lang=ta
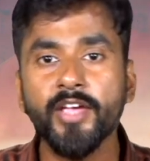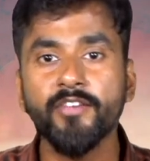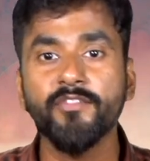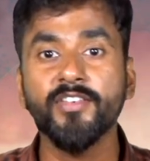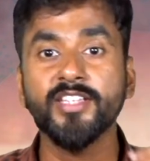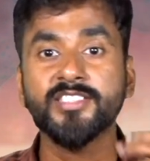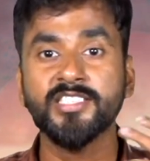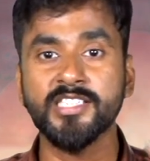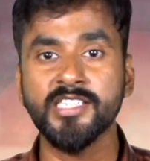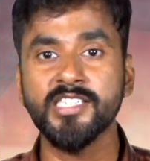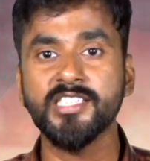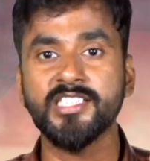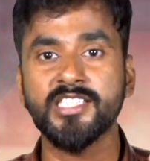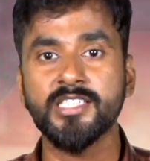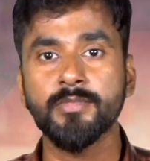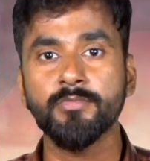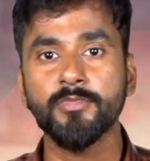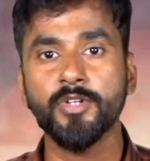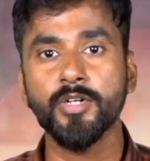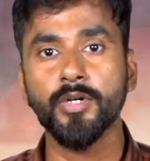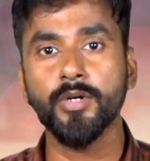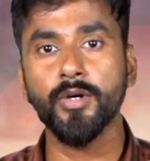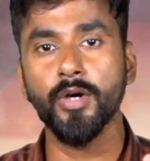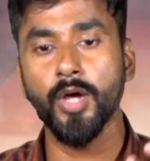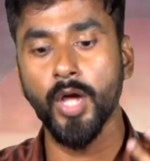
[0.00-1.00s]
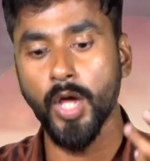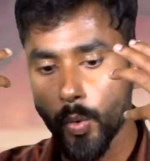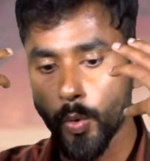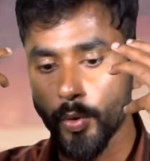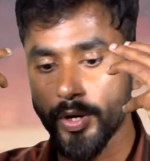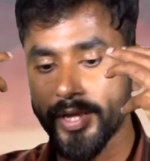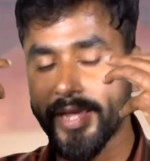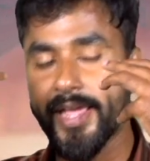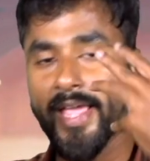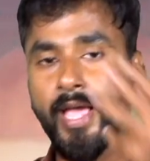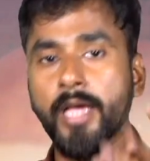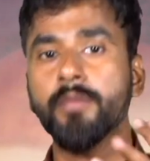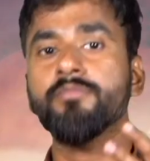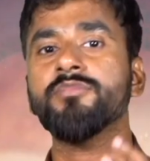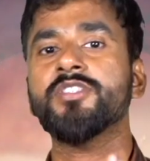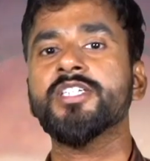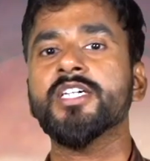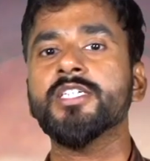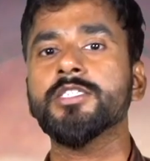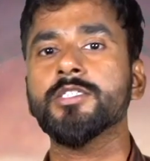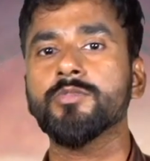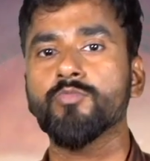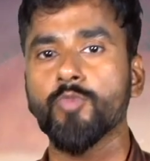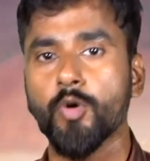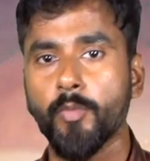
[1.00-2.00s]
வெஸ்ட் இண்டீஸ் டீமுக்கு ஒரு கேம்
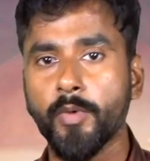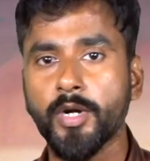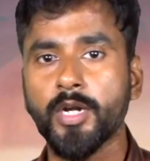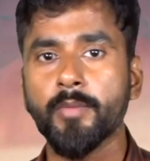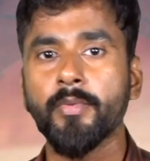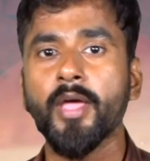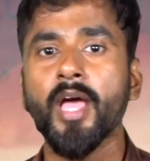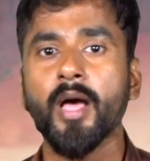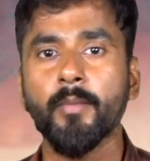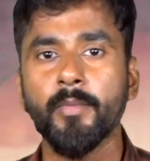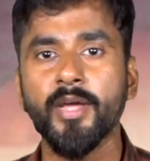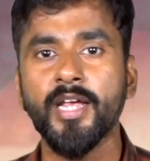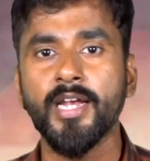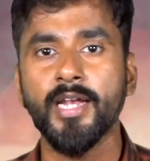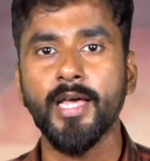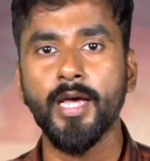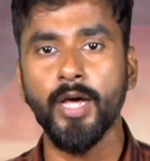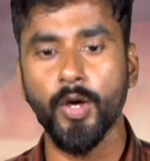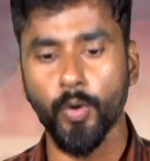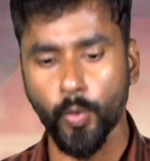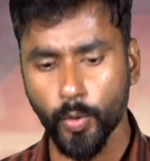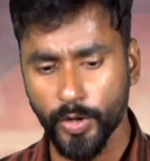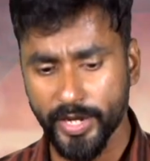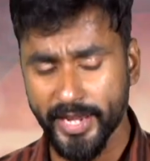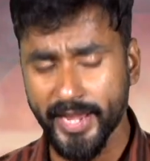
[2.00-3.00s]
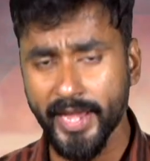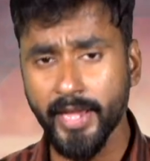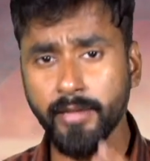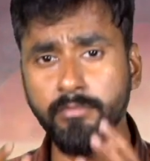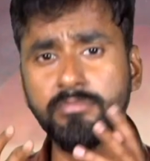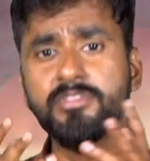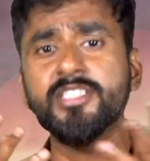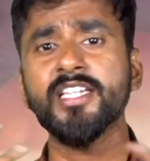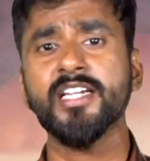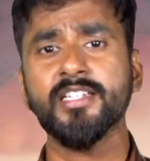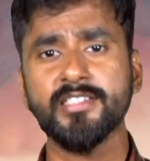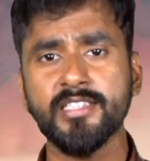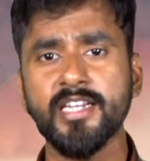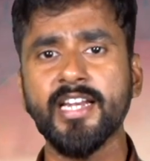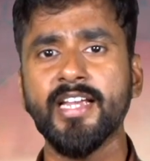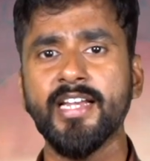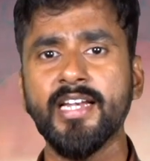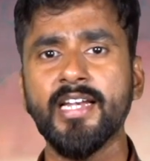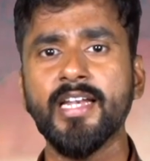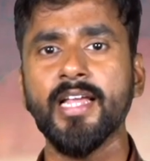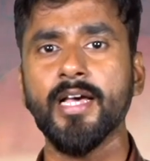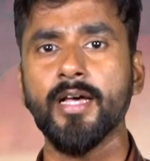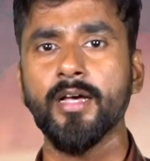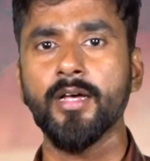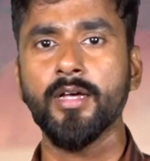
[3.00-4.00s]
சேஞ்சிங் மொமெண்டமே அமையல ஒரு கேம் சேஞ்சரே
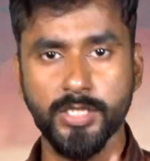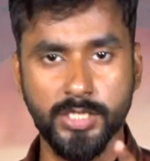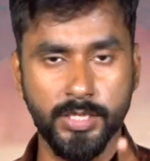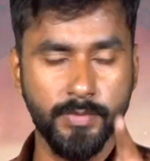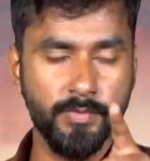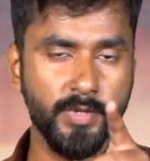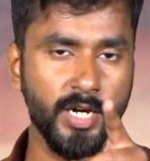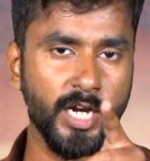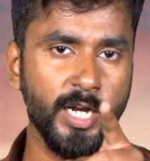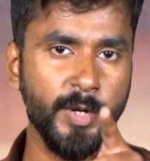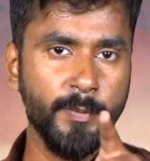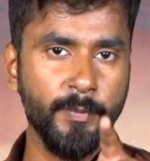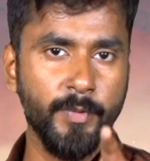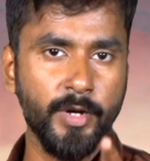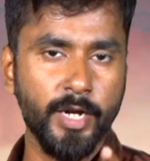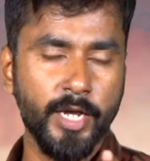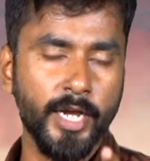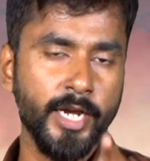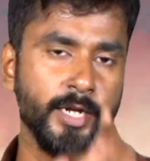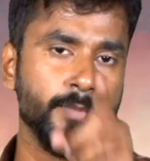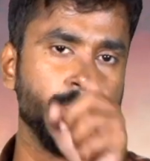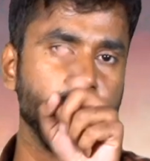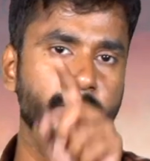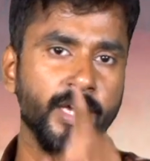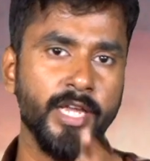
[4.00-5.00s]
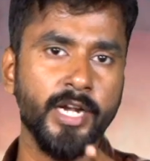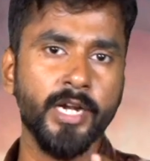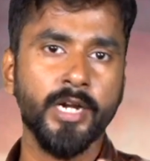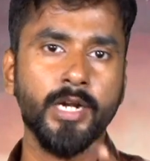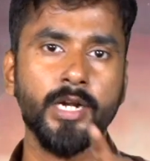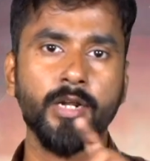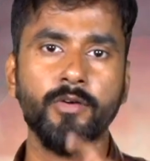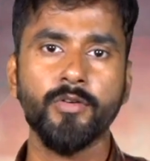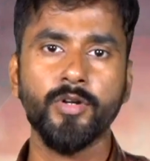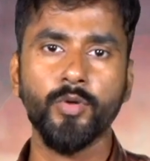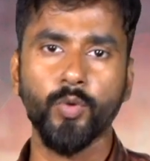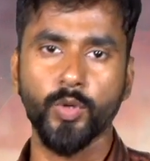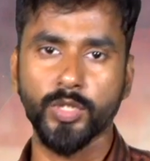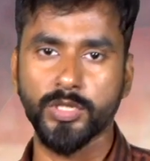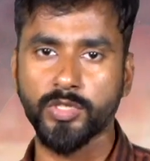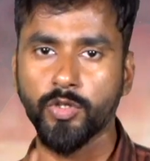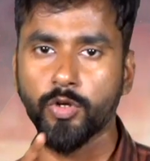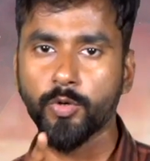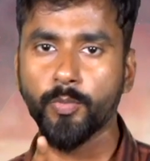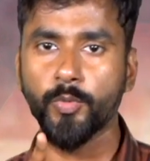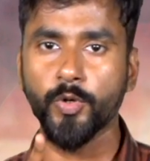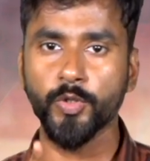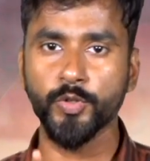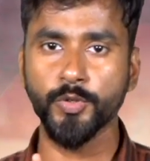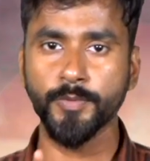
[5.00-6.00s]
இல்லை ஷிம்ரன் ஹெட்மேர்ன்றவர்
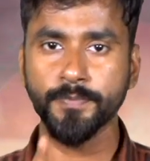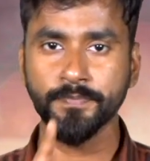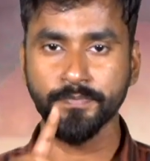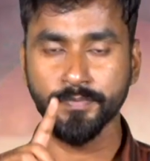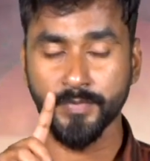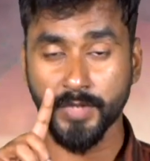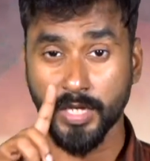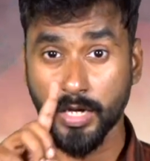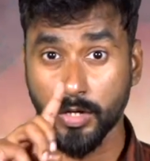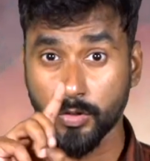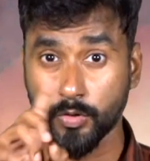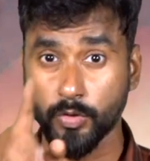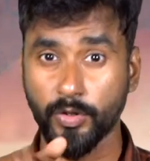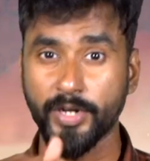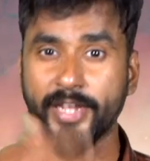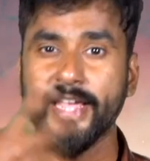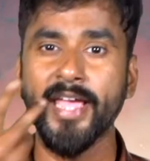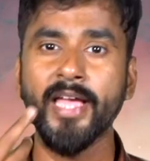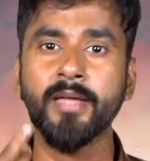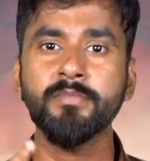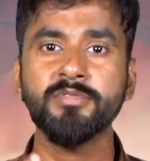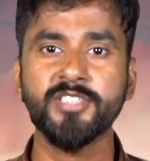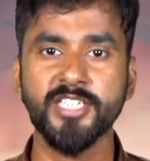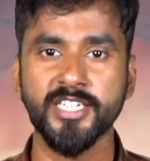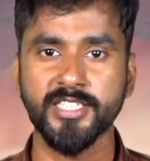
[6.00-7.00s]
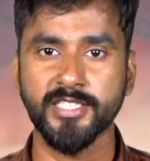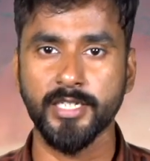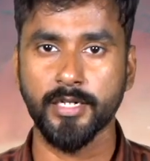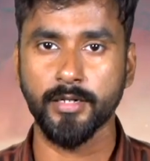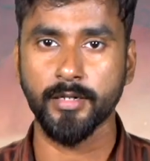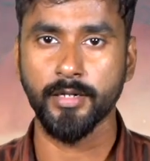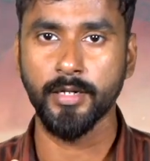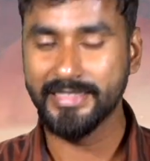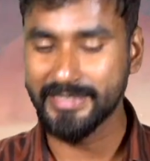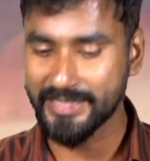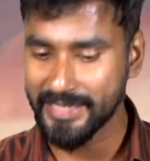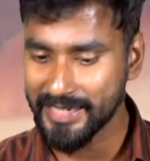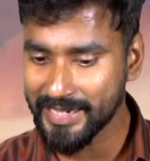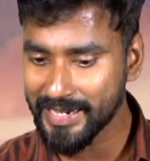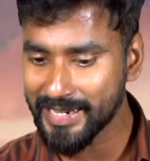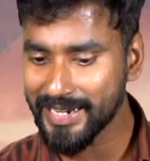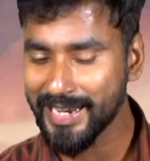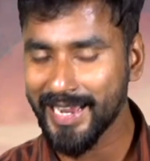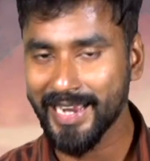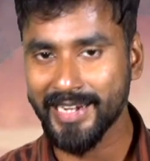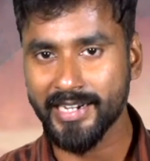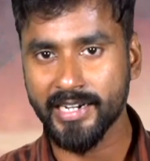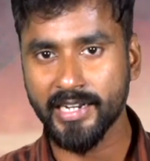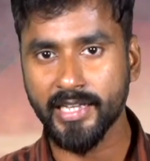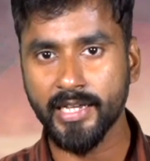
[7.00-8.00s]
ஒருத்தர் போதும் அவர் ஒரு கேம் சேஞ்சர் சிங்கிள்
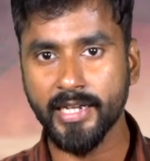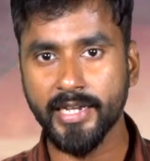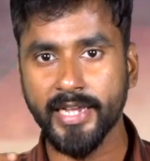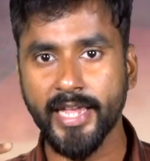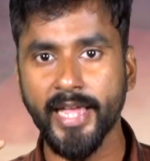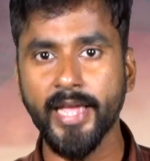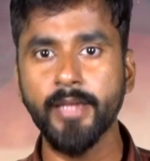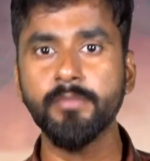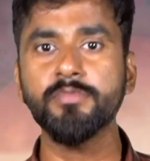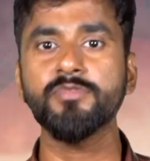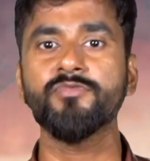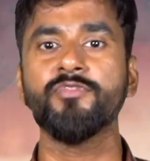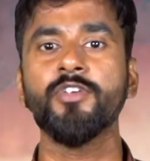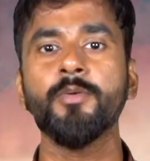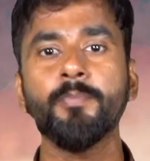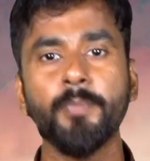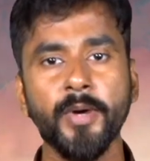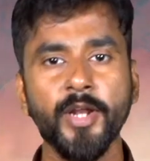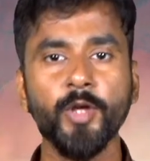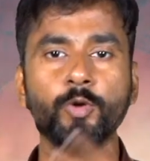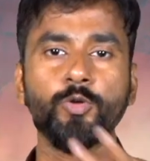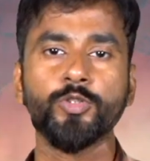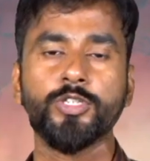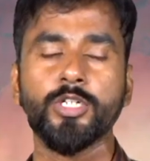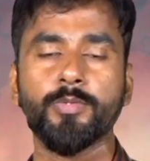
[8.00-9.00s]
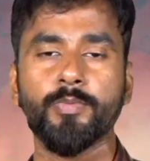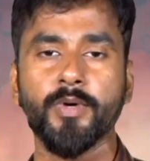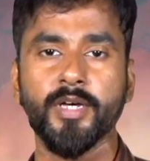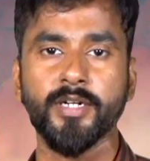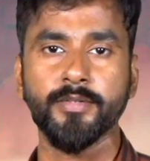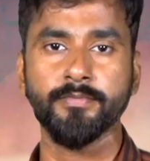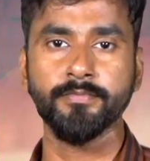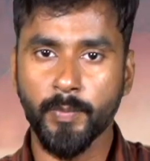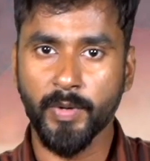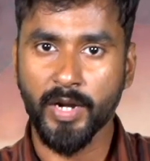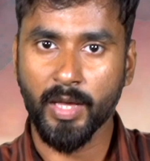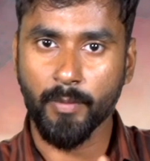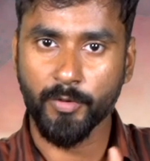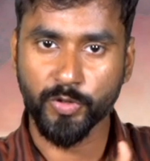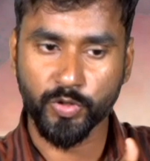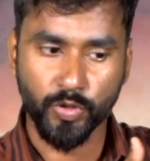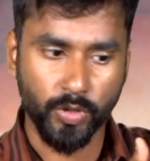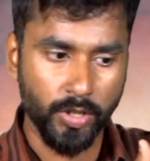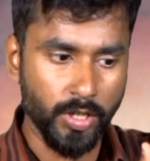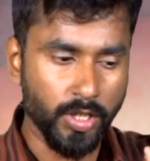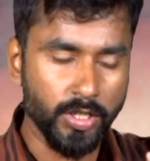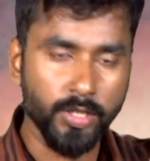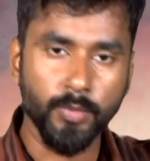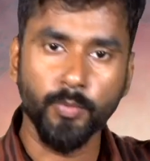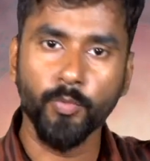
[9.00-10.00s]
ஹேண்டடாக கேம் வின் பண்ணி கொடுத்துருப்பாரு இப்போ நம்ம
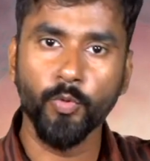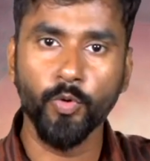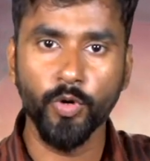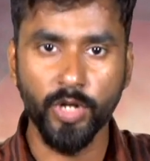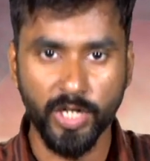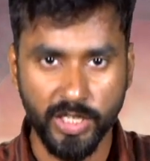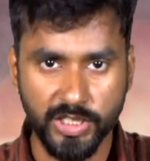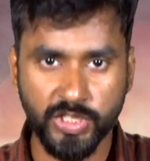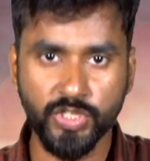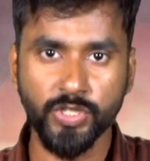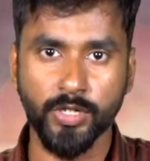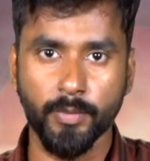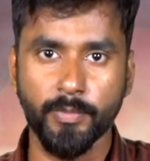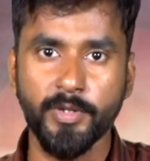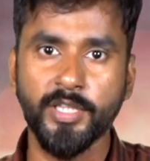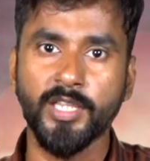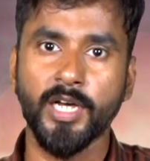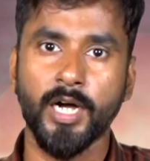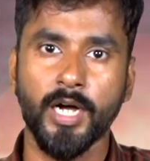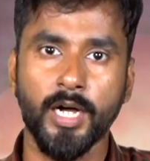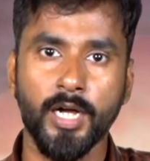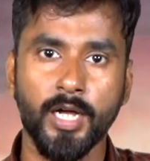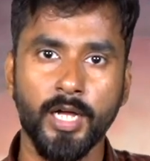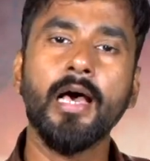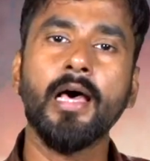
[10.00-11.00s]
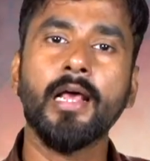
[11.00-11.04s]
சொன்ன அந்த மூணு லிஸ்ட்டும் அப்படிதான்